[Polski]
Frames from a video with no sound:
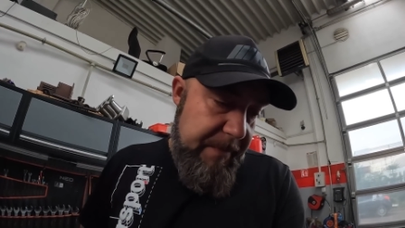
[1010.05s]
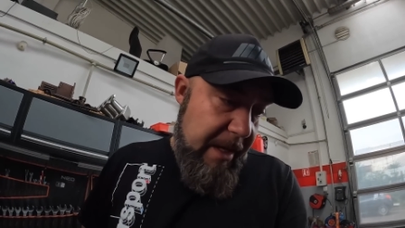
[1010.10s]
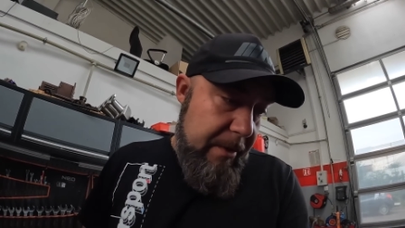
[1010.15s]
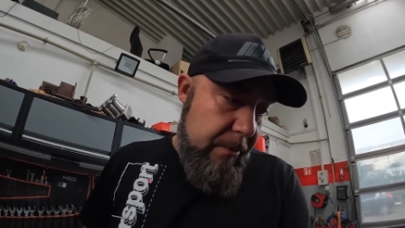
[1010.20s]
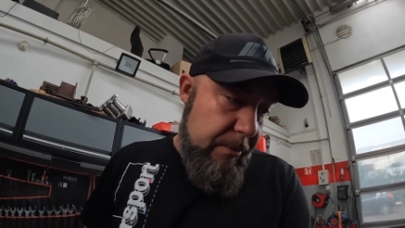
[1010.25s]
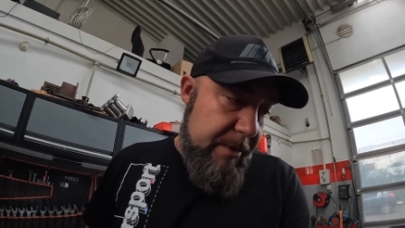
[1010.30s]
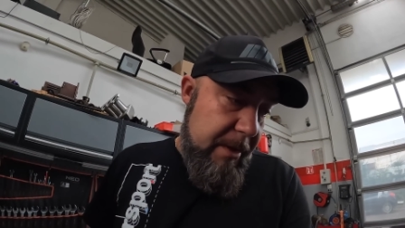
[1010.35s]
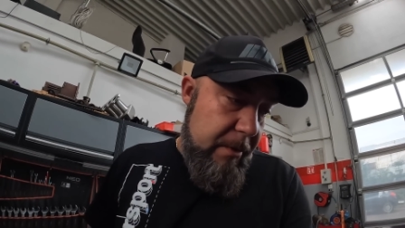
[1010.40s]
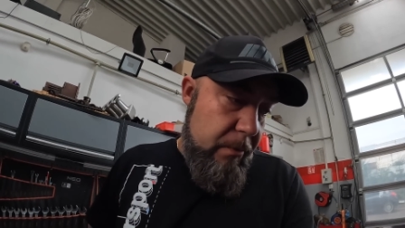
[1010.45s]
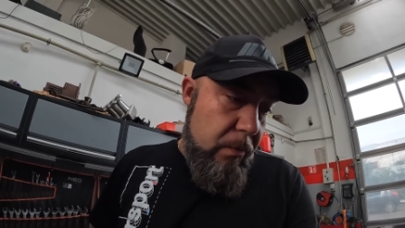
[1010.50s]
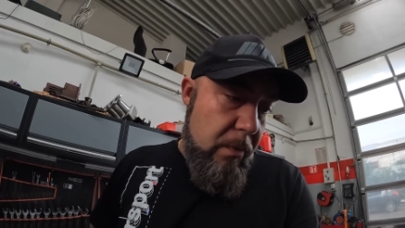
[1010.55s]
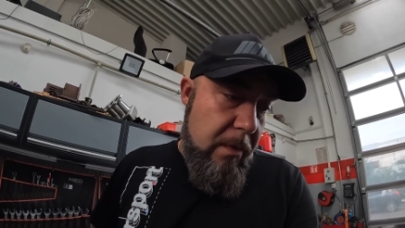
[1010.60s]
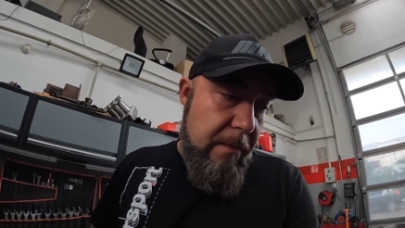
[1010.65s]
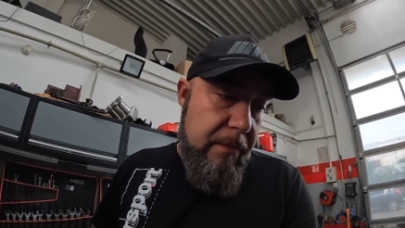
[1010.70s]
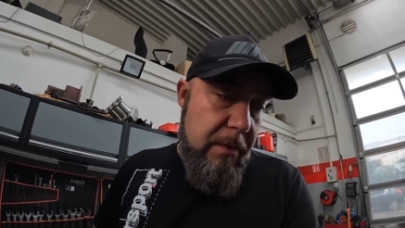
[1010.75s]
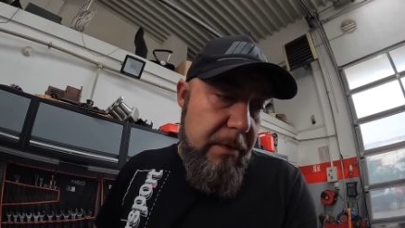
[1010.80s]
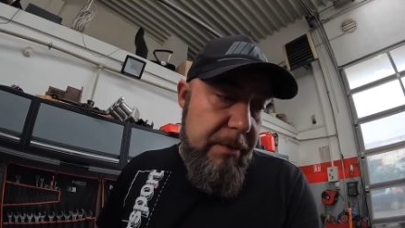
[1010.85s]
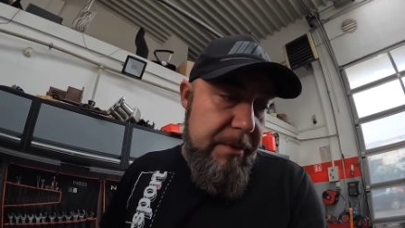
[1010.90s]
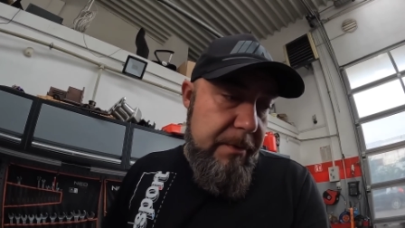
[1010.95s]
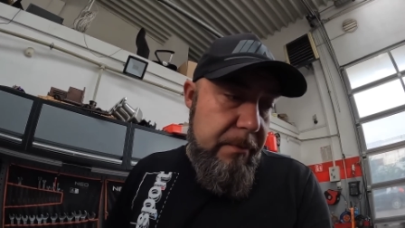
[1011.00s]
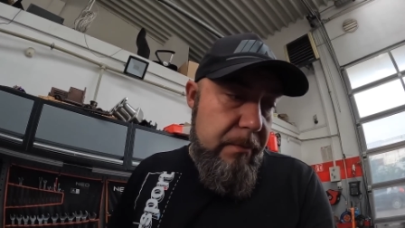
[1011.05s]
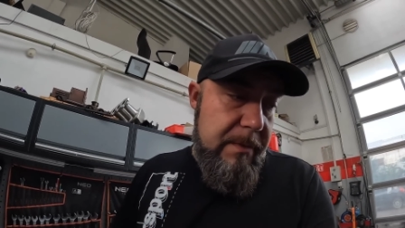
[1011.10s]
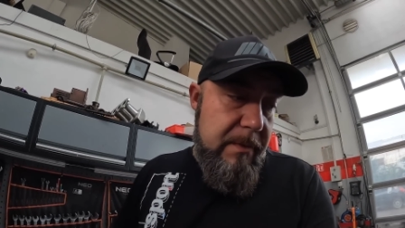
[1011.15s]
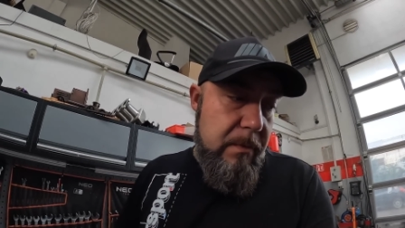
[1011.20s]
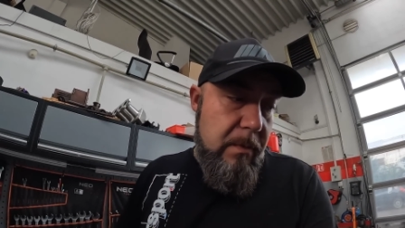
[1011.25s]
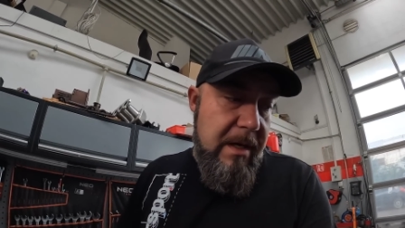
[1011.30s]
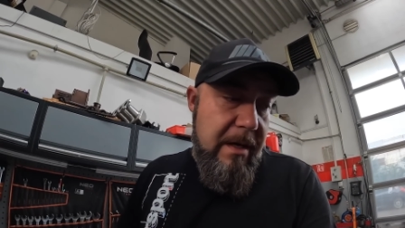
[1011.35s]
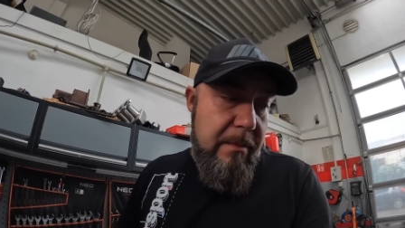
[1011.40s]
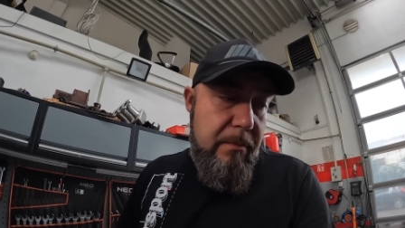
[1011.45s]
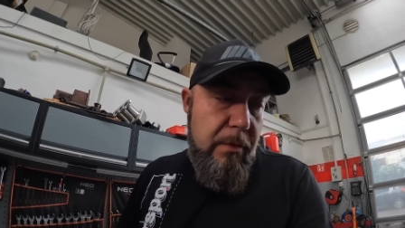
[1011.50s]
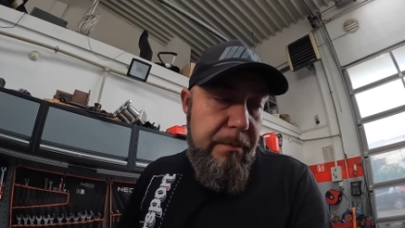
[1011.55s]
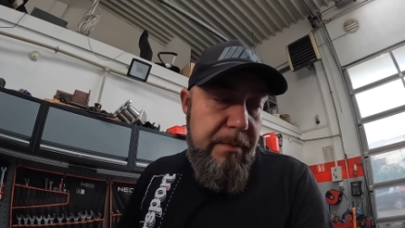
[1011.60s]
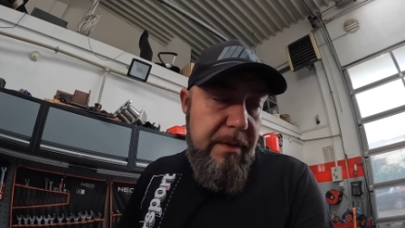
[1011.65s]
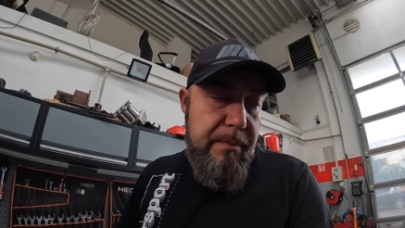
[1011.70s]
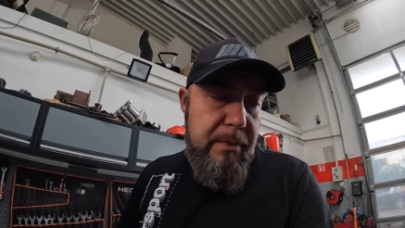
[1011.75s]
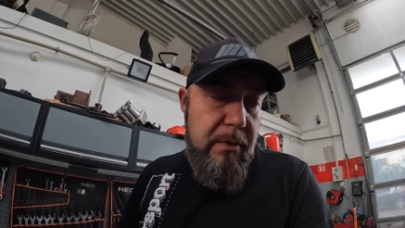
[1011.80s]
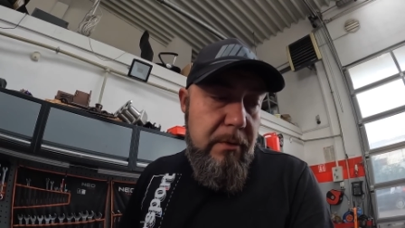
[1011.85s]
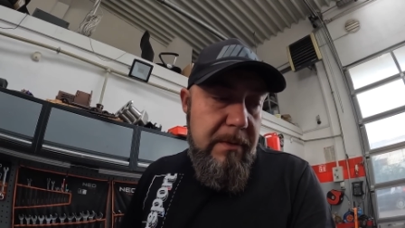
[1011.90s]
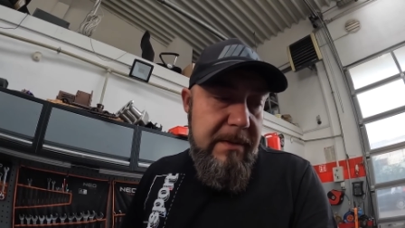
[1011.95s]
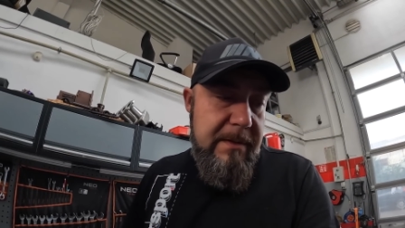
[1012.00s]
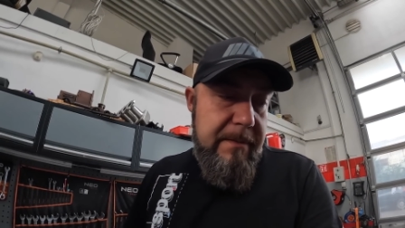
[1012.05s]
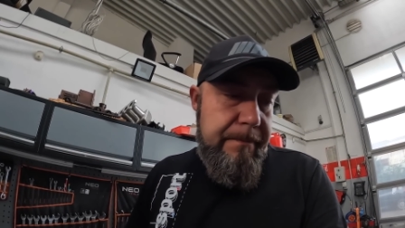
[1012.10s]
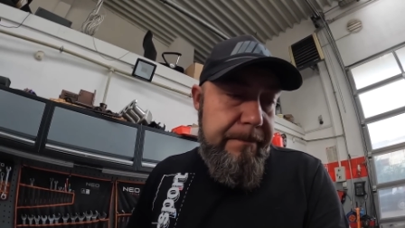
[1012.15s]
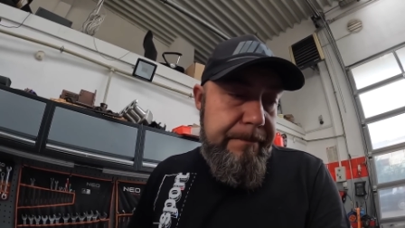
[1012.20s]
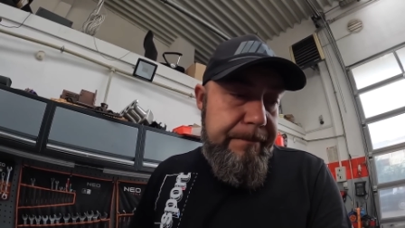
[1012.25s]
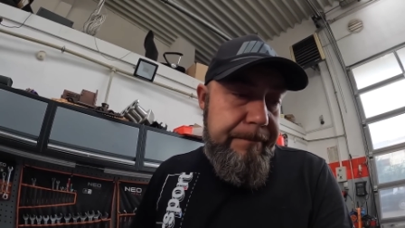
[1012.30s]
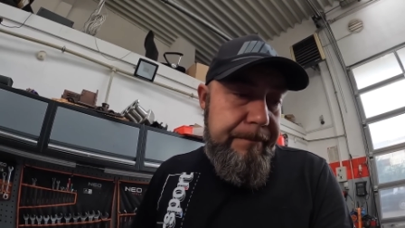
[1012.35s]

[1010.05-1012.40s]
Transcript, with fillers: A już niedługo wchodzi usługa Mubi Plus.